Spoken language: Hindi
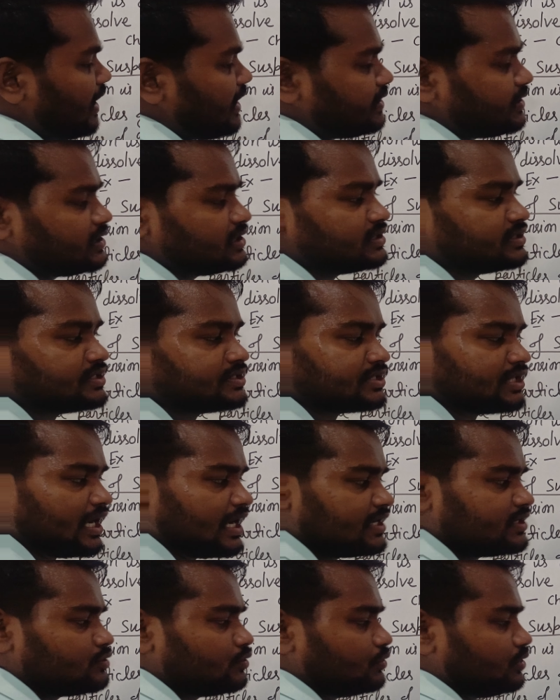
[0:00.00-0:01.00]
पार्टिकल की
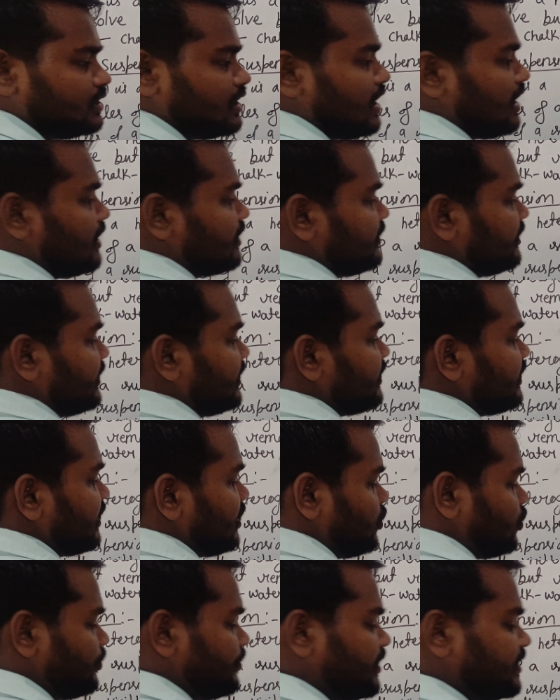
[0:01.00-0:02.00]
साइज होती है हंड्रेड
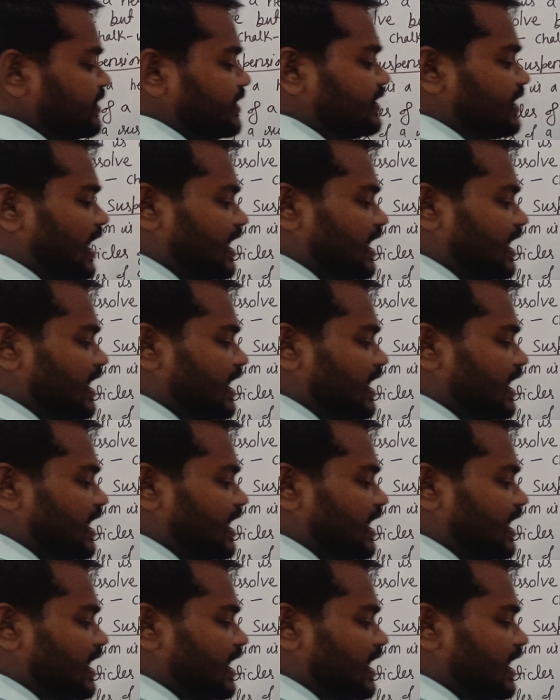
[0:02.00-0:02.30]
नैनोमीटर